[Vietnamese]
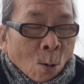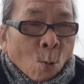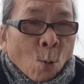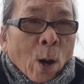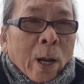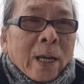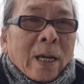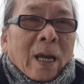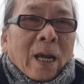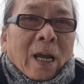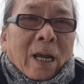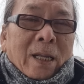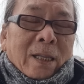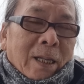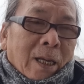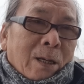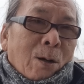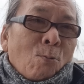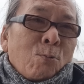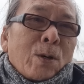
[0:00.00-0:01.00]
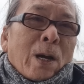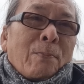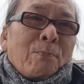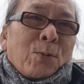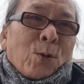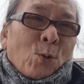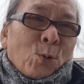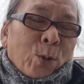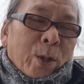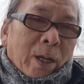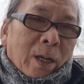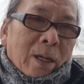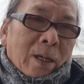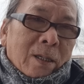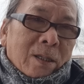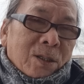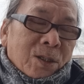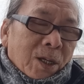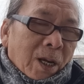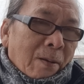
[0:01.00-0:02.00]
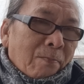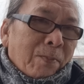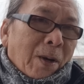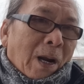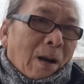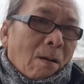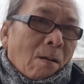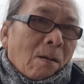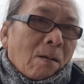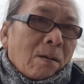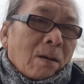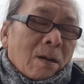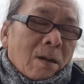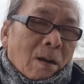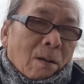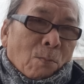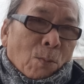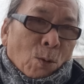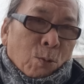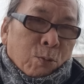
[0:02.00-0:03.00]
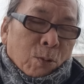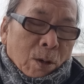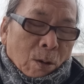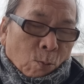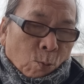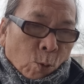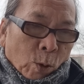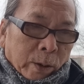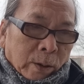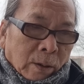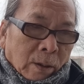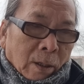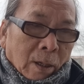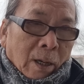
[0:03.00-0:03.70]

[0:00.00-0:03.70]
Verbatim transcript: Hoa Kỳ thì cung cấp vũ khí xem Đài Loan là một đồng quân